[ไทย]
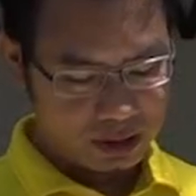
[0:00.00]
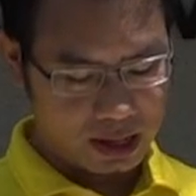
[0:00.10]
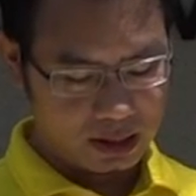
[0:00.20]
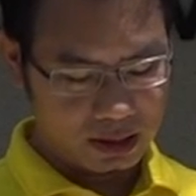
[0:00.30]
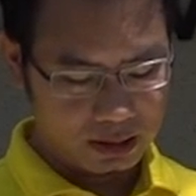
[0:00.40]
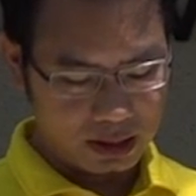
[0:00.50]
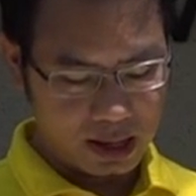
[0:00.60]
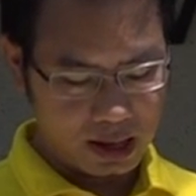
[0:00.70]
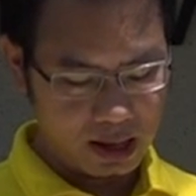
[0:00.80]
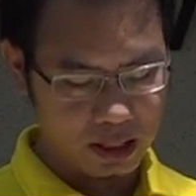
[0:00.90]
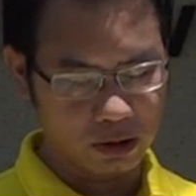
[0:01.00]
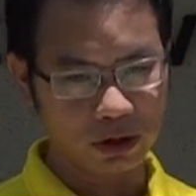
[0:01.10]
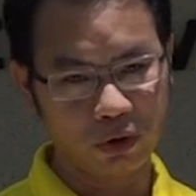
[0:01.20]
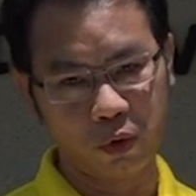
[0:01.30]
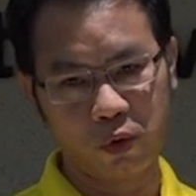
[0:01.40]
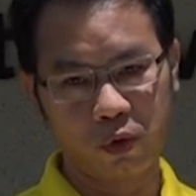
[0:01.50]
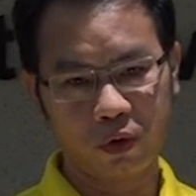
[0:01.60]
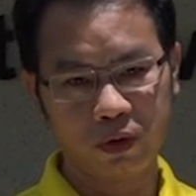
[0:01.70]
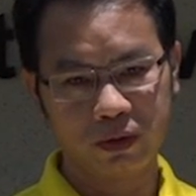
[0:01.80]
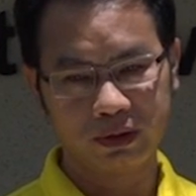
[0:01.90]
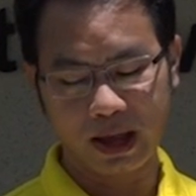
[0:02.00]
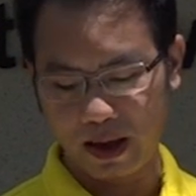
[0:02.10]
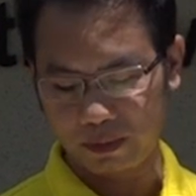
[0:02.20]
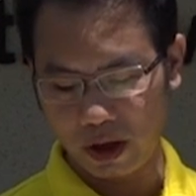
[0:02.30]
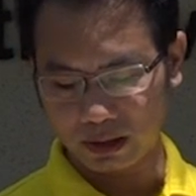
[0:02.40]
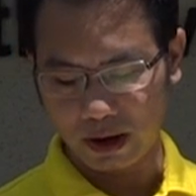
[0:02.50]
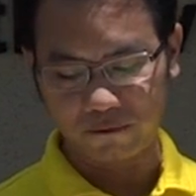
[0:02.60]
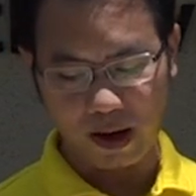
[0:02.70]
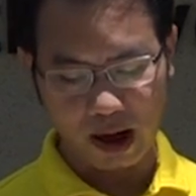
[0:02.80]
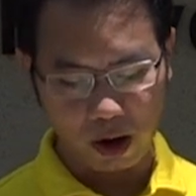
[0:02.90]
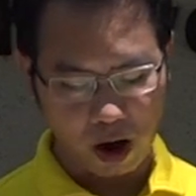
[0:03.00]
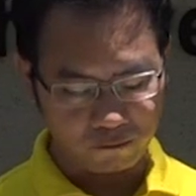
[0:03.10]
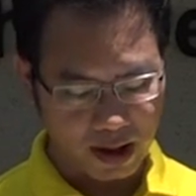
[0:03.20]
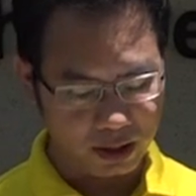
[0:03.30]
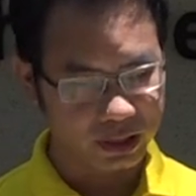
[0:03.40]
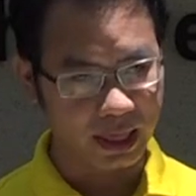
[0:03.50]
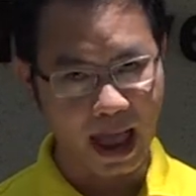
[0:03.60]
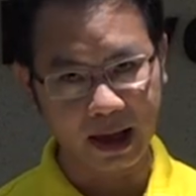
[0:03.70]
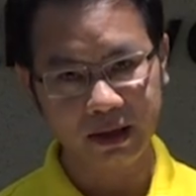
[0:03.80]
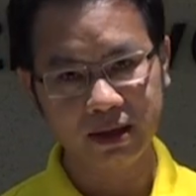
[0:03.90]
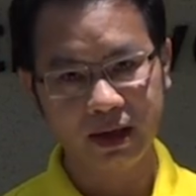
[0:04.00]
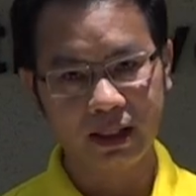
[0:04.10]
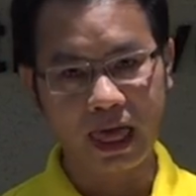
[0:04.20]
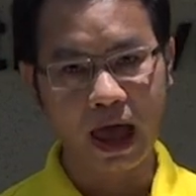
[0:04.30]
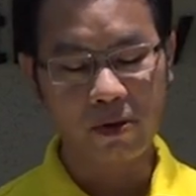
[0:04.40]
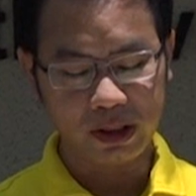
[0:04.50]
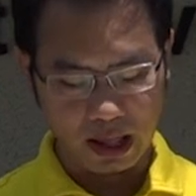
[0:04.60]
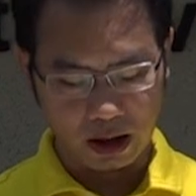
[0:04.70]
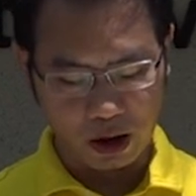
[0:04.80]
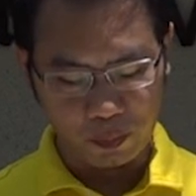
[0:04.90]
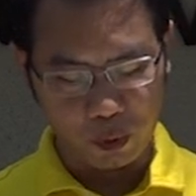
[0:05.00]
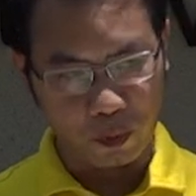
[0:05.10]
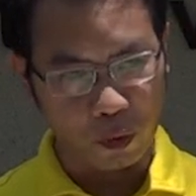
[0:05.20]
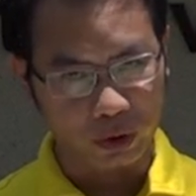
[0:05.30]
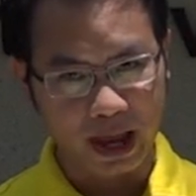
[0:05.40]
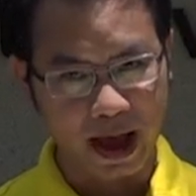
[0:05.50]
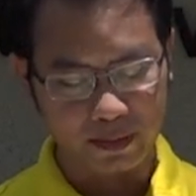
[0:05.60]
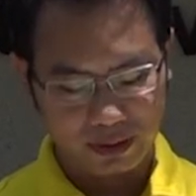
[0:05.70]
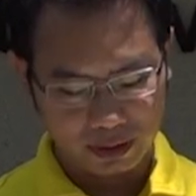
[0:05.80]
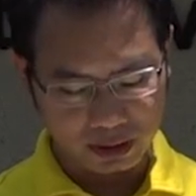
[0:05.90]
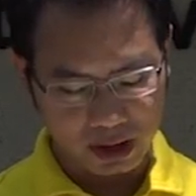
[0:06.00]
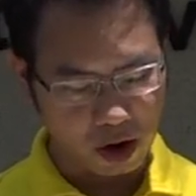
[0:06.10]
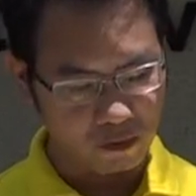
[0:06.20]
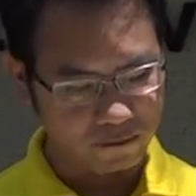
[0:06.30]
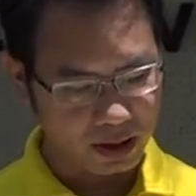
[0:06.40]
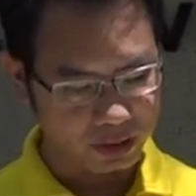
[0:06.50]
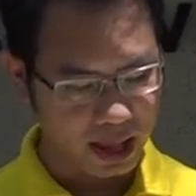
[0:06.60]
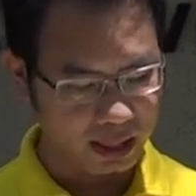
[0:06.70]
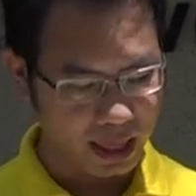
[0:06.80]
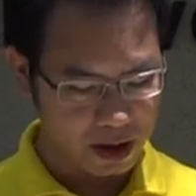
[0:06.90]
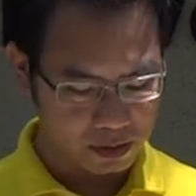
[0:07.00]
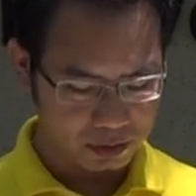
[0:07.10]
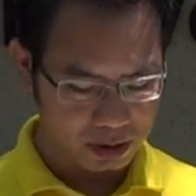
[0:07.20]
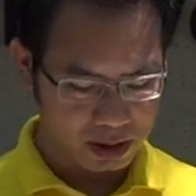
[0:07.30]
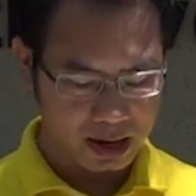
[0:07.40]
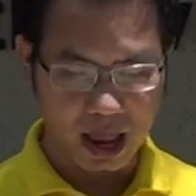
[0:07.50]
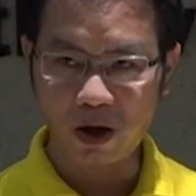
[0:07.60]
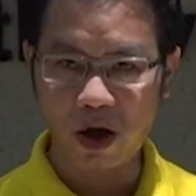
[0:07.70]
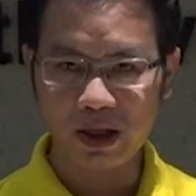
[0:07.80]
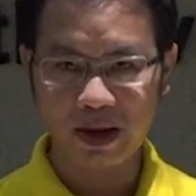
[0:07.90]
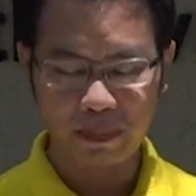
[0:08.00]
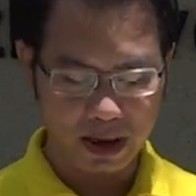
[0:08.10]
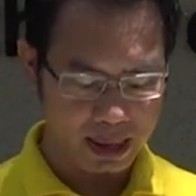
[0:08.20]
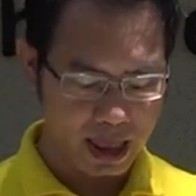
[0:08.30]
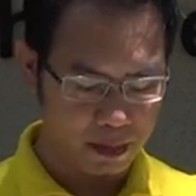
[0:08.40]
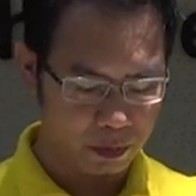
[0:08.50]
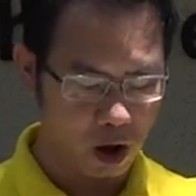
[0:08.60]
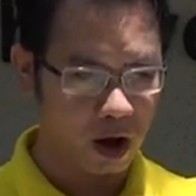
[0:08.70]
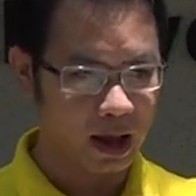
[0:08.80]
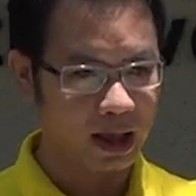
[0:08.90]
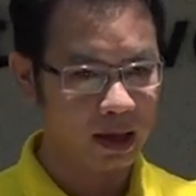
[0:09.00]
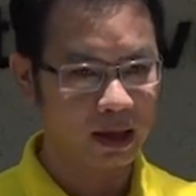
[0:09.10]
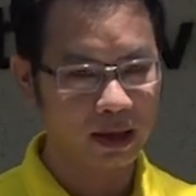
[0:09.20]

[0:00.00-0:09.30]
สิ่งหนึ่งที่เราจะดูนะครับ นอกจากเคาะฟังเสียงแล้วว่าเสียงเขาปุปุนะครับ นอกจากเคาะฟังเสียงแล้ว การเคาะเนี่ยพยายามเคาะให้